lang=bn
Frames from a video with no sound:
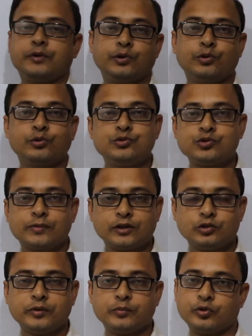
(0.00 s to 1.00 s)
প্রিয় উচ্চ
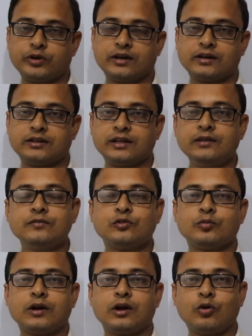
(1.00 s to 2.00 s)
মাধ্যমিক পরীক্ষার্থী
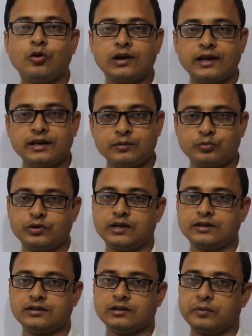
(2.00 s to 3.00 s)
তোমরা অনলাইনে
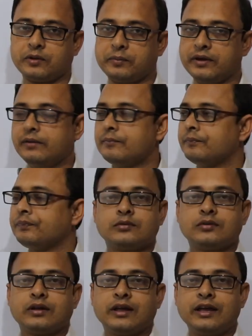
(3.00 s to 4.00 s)
পরীক্ষা দিতে পারবে
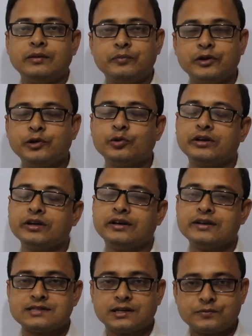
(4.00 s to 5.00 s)
এই ভিডিওটির
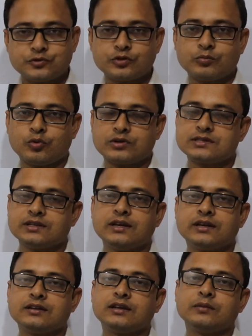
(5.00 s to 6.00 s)
ডিসক্রিপশন বক্সে
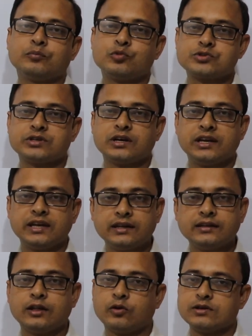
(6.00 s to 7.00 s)
একটি প্রশ্নের লিঙ্ক
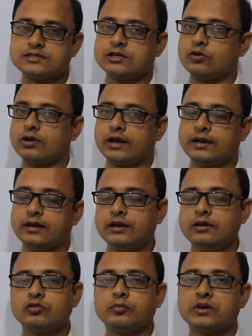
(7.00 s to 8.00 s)
দেওয়া আছে
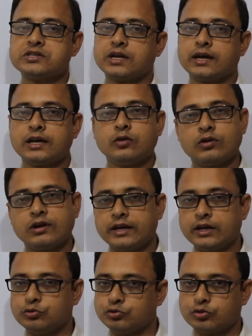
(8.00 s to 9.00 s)
অনলাইনের তোমরা সেখানে
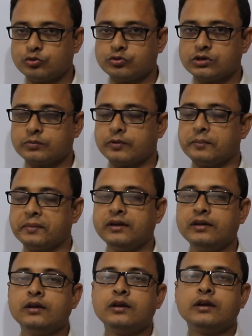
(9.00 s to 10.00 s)
অনলাইনে উত্তর করতে পারবে
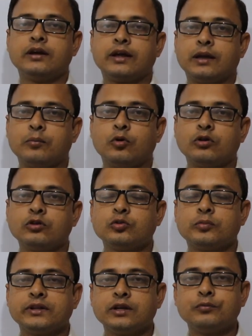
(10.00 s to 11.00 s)
এবং
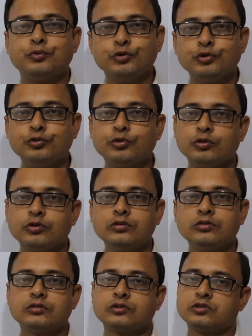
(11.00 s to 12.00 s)
তোমাদের ভুলগুলো
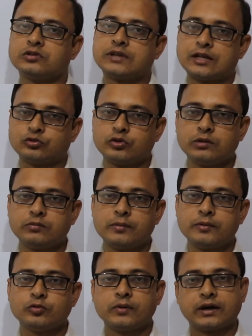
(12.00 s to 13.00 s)

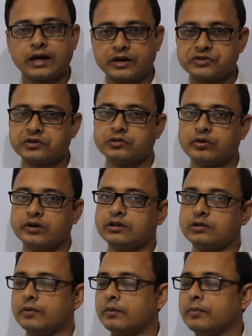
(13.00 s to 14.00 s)
তাৎক্ষণিকভাবে তোমরা কারেকশন করে
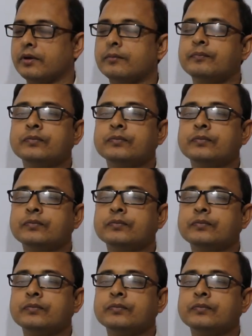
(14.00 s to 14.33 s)
নিতে পারবে